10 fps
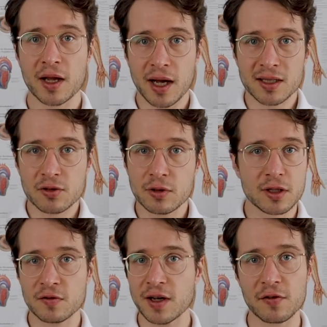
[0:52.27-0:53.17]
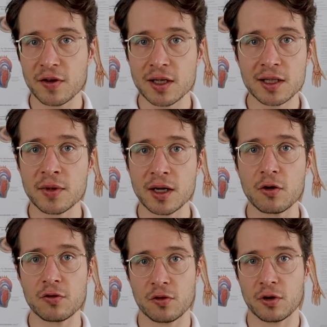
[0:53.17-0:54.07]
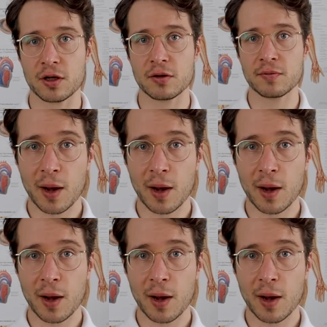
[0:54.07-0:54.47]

kannst du irgendwie einfach nicht damit aufhören.